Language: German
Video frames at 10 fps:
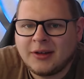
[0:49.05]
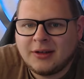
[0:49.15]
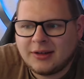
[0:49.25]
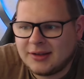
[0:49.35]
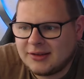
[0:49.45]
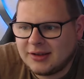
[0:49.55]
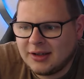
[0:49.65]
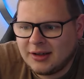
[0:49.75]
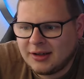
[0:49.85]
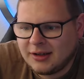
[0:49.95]
Das
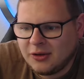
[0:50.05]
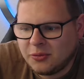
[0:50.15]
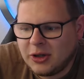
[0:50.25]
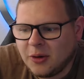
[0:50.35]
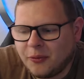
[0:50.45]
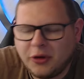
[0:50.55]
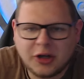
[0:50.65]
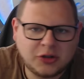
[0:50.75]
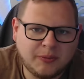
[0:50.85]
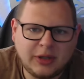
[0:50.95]
äh, Jubiläum wurde ja
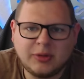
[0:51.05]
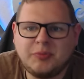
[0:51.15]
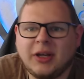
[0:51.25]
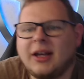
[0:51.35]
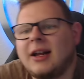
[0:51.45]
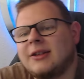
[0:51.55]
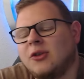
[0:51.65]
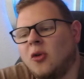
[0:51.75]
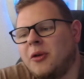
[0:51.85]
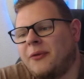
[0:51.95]
schon mit dem Spiel gegen Lazio
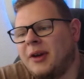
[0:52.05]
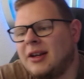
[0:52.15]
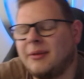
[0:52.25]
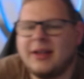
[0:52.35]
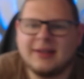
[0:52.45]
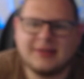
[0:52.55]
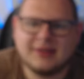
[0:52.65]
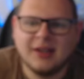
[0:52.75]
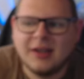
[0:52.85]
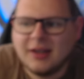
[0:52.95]
rumgefeiert, aber
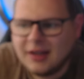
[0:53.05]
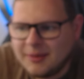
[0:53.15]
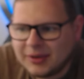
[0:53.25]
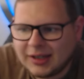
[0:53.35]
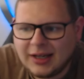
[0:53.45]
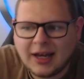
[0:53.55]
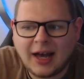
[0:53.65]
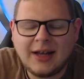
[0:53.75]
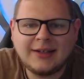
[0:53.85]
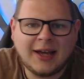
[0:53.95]
jetzt im
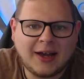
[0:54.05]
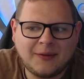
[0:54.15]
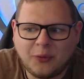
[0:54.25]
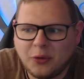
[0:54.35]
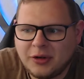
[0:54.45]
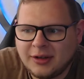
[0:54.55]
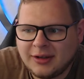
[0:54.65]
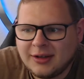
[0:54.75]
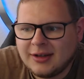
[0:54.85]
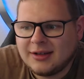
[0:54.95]
Drittliga-Alltag
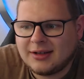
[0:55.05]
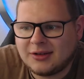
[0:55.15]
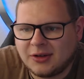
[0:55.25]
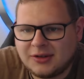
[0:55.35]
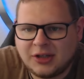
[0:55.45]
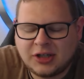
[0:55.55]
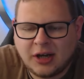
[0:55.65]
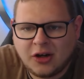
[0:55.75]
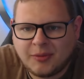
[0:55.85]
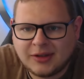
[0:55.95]
wurde das
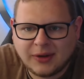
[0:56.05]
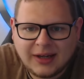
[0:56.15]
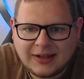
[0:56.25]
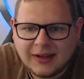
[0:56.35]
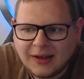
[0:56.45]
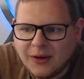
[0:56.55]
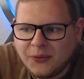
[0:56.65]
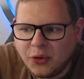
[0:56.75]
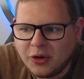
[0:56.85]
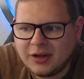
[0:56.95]
Ostseestadion nochmal so richtig
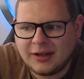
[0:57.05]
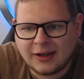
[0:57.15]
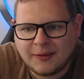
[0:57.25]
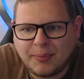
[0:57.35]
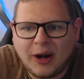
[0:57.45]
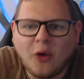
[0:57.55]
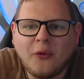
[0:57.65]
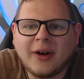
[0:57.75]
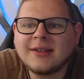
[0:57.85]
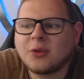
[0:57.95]
gewürdigt. Eine
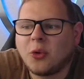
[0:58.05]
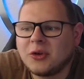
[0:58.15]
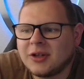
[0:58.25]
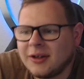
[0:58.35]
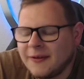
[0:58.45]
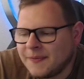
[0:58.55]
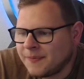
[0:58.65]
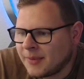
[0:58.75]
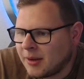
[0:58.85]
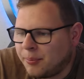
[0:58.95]
blau-weiß-rote
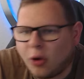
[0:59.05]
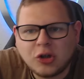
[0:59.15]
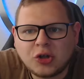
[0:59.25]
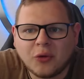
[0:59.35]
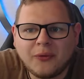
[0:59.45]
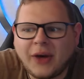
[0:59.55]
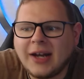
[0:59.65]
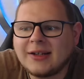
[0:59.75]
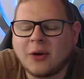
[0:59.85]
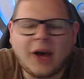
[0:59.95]

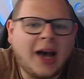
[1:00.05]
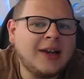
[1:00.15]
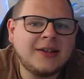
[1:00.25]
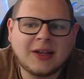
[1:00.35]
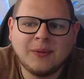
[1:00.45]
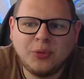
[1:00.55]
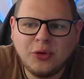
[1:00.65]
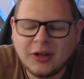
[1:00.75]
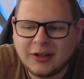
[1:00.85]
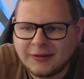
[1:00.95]
Poncho-Wand auf allen
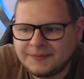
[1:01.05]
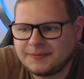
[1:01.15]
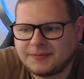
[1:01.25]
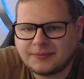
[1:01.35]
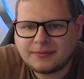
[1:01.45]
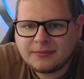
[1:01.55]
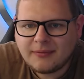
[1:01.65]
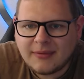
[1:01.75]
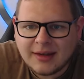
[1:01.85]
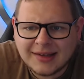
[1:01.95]
Tribünen
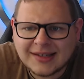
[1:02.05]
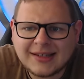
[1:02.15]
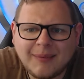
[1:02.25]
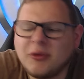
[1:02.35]
des gesamten